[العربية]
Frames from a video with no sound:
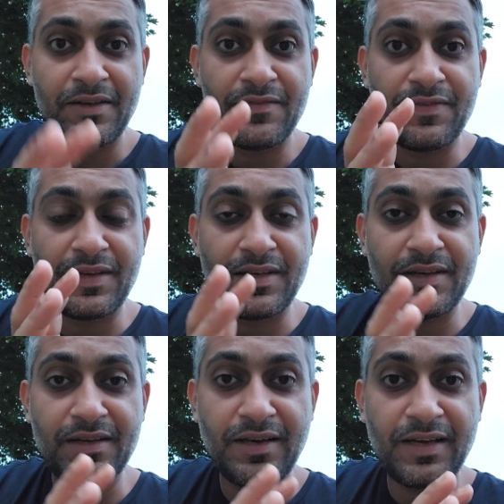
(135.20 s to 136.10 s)

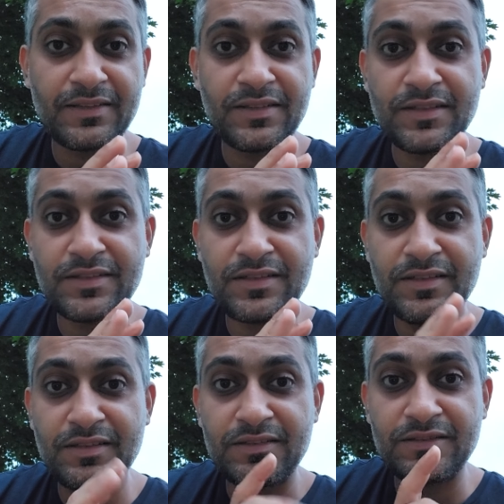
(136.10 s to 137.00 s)
فحاطيك
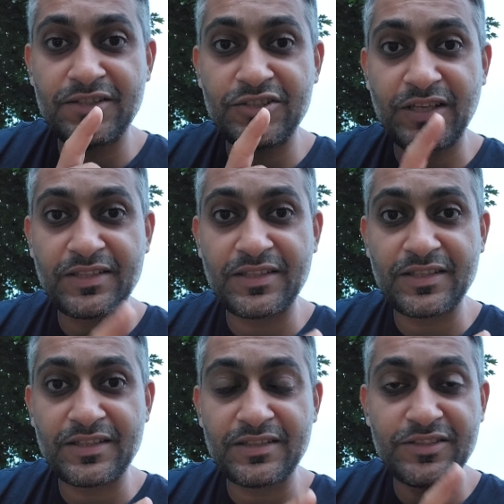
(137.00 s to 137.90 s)
الدش عن
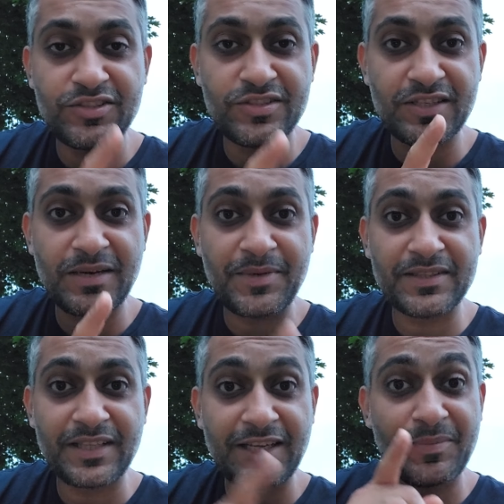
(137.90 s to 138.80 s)
طريق الدش انستغرام عن
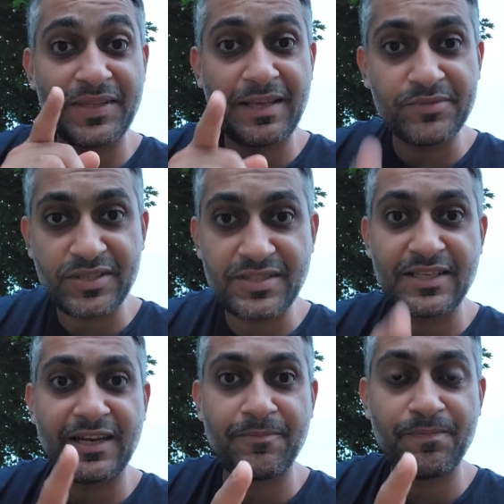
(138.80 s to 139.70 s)
طريق برنامج
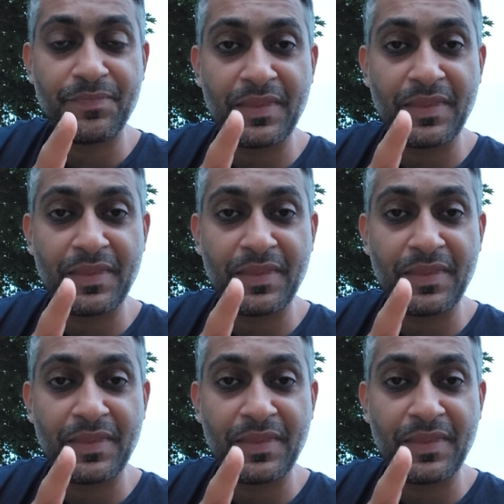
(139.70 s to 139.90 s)
الانستغرام